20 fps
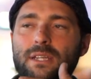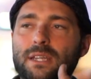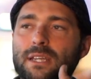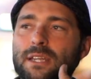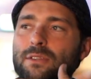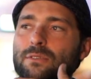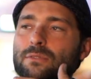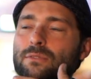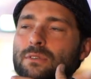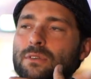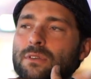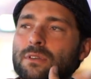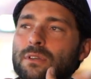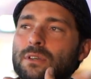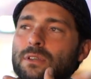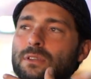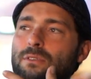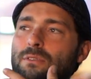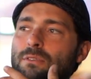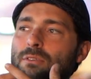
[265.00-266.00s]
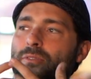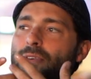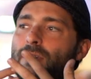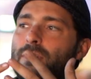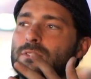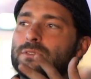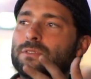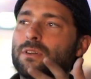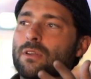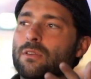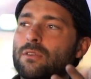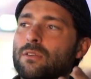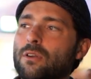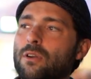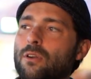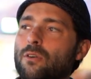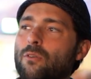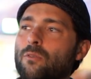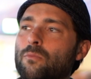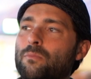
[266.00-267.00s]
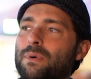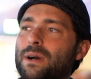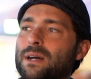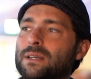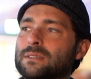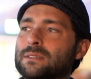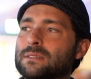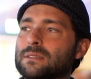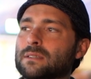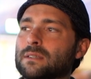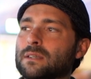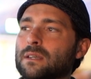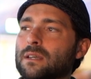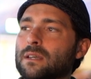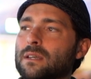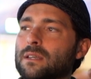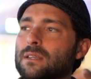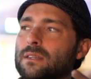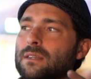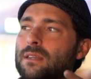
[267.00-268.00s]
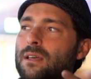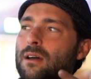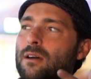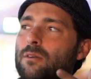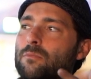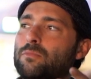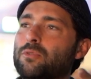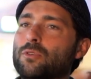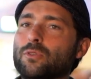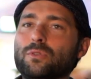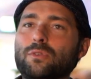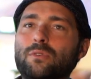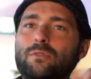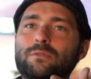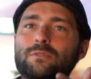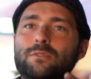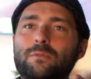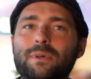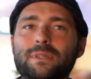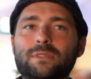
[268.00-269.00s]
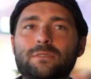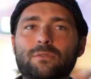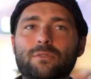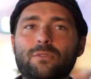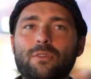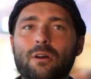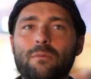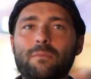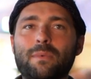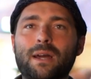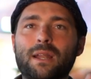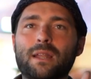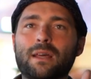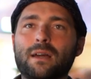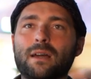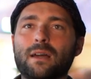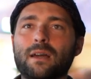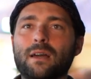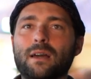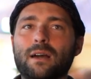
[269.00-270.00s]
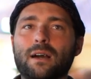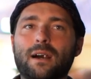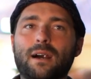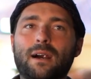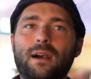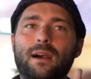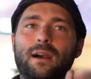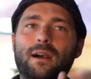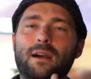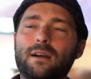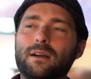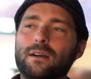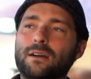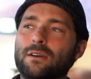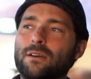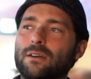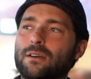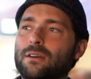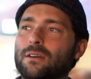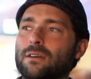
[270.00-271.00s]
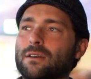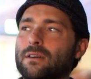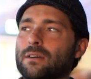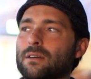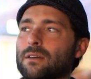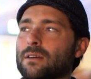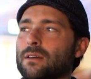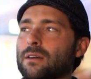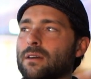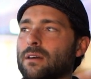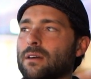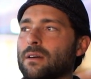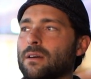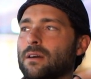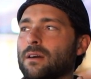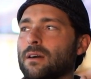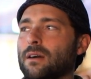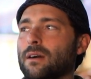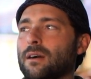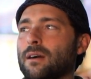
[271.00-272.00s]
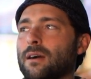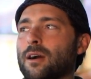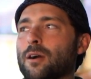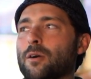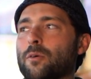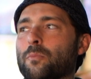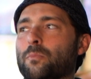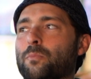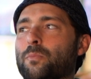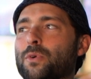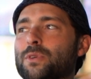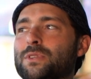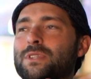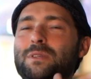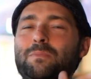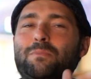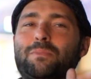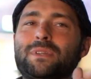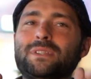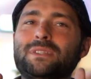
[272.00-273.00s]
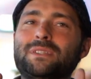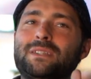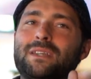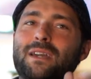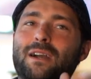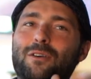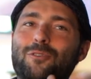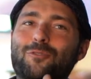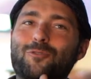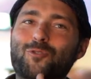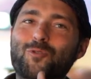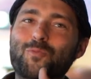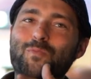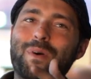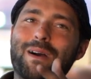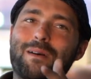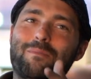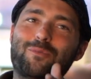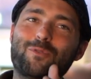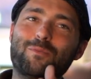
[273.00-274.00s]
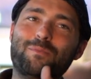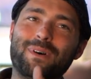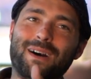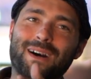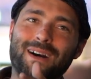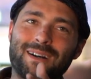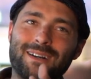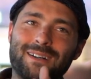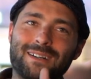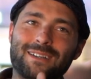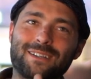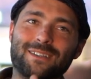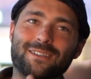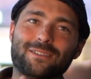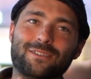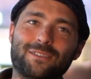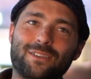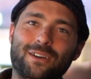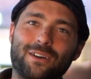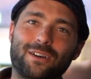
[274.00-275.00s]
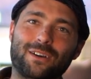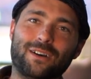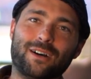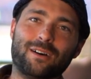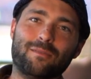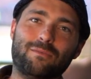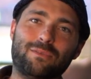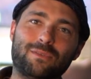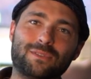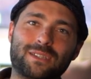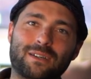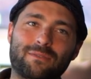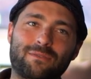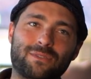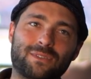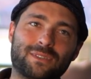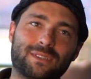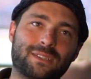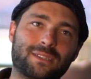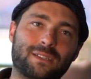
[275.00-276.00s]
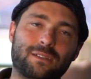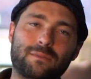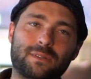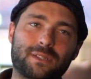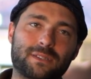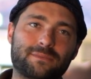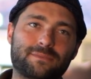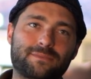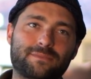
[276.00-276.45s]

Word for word: et donc de faire en sorte qu'on passe d'un produit de consommation normal à euh, un petit plaisir, coupable ou pas, d'un bon savon dans sa salle de bain.